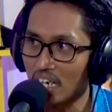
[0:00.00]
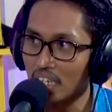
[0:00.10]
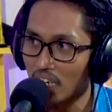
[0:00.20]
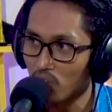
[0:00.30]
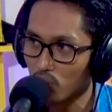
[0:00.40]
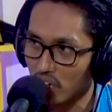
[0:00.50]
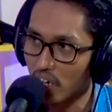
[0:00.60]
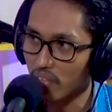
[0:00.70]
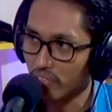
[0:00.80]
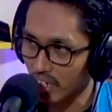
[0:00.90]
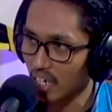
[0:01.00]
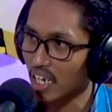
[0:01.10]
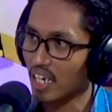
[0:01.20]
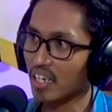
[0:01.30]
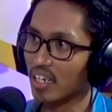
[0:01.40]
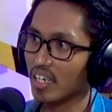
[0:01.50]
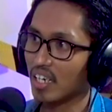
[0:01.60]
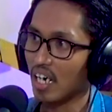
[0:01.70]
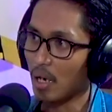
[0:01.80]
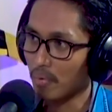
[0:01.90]
Anda sudah viral
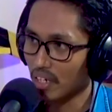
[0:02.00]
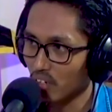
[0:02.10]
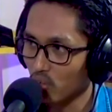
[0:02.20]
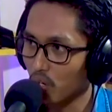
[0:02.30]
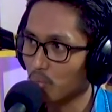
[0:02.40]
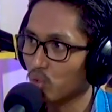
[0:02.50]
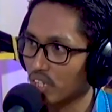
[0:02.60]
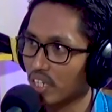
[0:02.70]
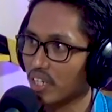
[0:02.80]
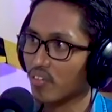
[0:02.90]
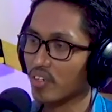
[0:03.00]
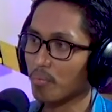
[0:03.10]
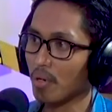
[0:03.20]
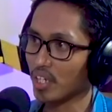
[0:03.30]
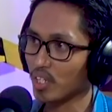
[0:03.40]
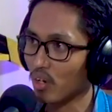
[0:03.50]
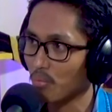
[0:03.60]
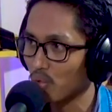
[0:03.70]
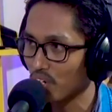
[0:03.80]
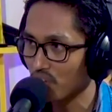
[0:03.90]
apalagi soal Bugis ya banyaknya
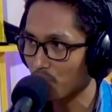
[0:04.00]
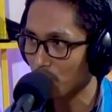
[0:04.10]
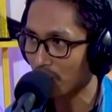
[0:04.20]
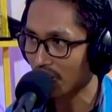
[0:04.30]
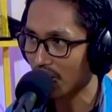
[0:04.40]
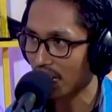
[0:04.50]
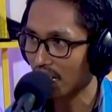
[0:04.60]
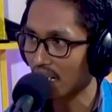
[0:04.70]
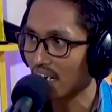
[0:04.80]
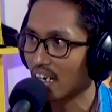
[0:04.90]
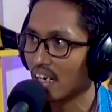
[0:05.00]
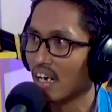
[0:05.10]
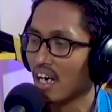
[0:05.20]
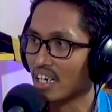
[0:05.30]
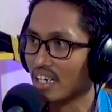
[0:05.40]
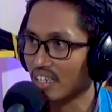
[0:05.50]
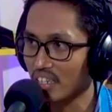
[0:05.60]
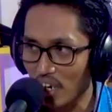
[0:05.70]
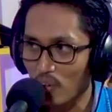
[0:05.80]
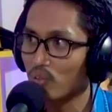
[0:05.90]
orang Bugis di berbagai daerah iya. akhirnya
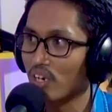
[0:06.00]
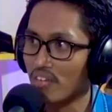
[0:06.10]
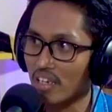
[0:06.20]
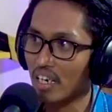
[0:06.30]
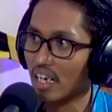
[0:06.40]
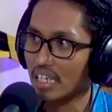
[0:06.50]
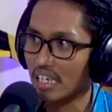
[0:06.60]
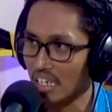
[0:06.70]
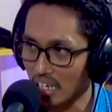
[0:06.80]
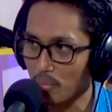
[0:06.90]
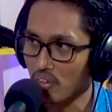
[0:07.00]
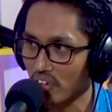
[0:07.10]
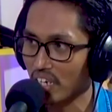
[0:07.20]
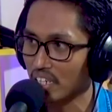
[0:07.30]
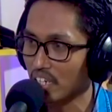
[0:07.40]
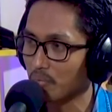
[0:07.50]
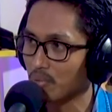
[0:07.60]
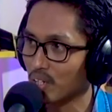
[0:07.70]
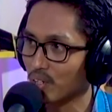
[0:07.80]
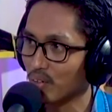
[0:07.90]
tahu juga Sela kira-kira bisa saya katakan
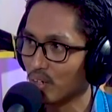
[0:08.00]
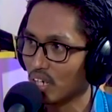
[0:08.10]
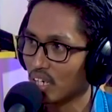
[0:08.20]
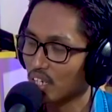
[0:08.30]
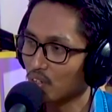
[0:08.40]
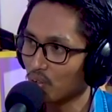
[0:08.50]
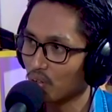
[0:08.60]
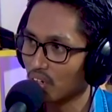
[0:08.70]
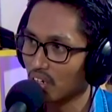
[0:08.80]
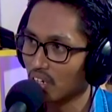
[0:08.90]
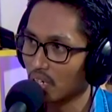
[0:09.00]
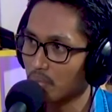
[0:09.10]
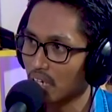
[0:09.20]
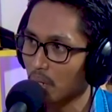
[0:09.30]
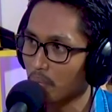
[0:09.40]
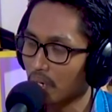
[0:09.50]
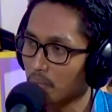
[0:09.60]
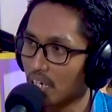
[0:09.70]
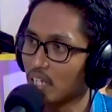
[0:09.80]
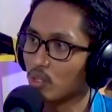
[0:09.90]
begitu mm-hmm. itu lebih ramean
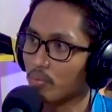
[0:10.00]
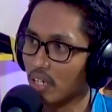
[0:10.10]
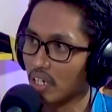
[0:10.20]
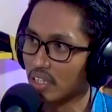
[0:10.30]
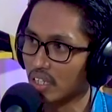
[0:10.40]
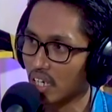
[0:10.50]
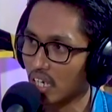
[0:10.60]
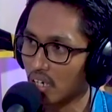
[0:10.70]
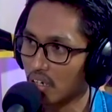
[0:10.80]
mana jobnya ketika